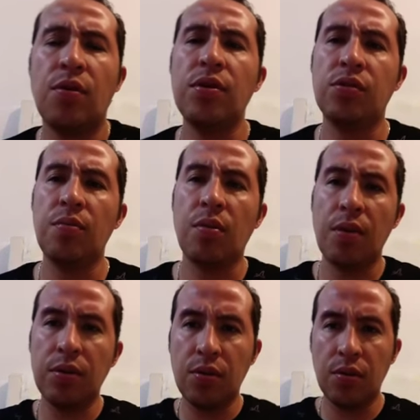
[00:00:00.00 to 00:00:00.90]
Hoy estoy
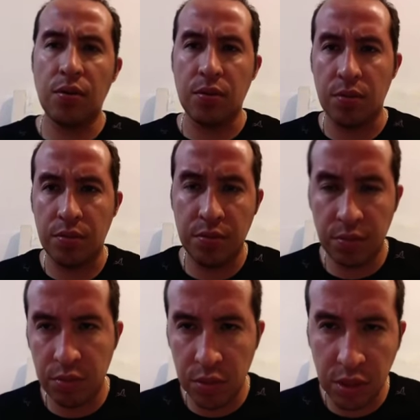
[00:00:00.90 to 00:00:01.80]
probando
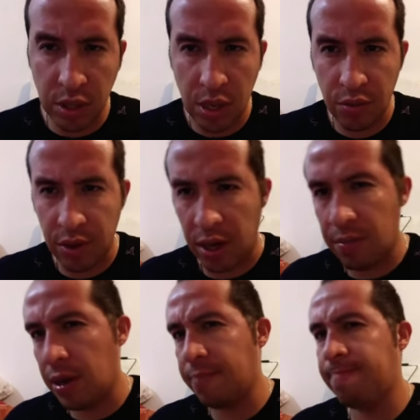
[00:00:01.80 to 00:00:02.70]
esta otra
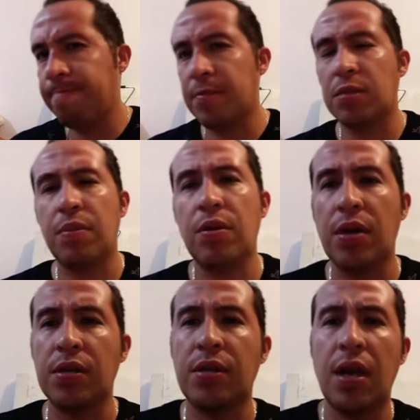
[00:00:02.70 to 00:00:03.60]
cámara. Espero
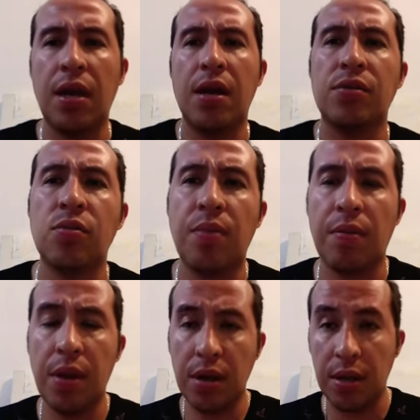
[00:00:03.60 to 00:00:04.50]
que salga súper
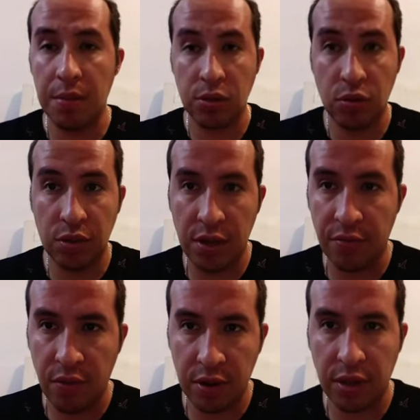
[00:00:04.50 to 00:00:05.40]
bien y me escuchen
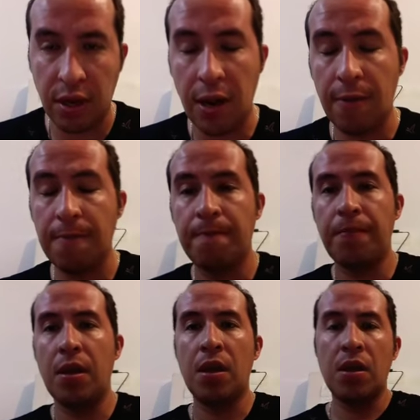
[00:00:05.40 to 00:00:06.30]
fuerte y claro.
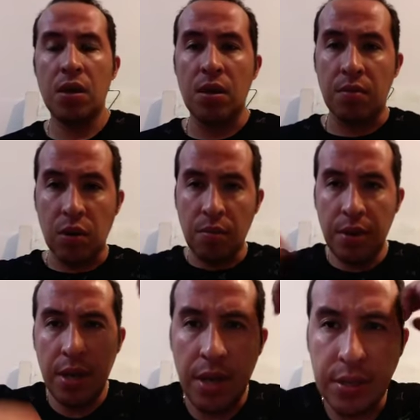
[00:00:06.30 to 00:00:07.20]
Mi
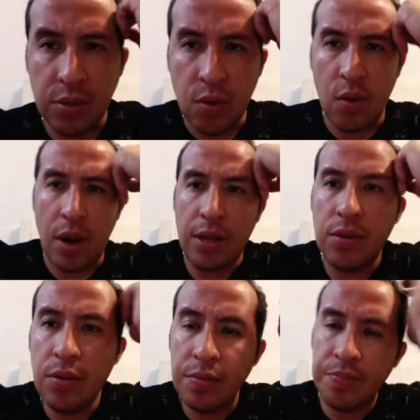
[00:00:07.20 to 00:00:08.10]
nombre es
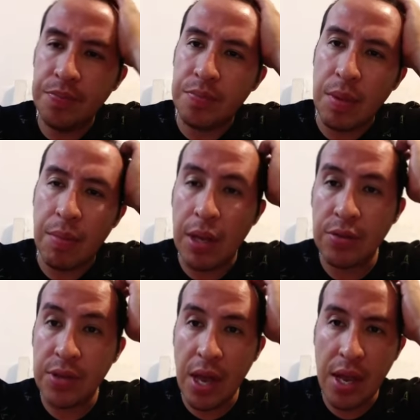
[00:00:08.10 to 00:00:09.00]
Orlando.
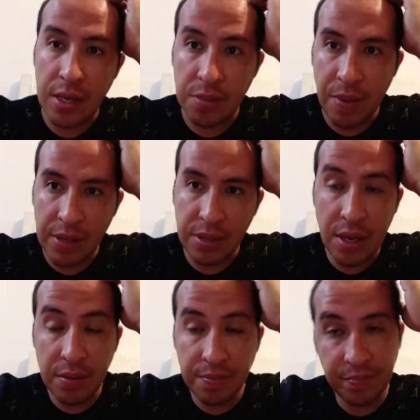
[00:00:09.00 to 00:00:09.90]
Bienvenidos a Expresser.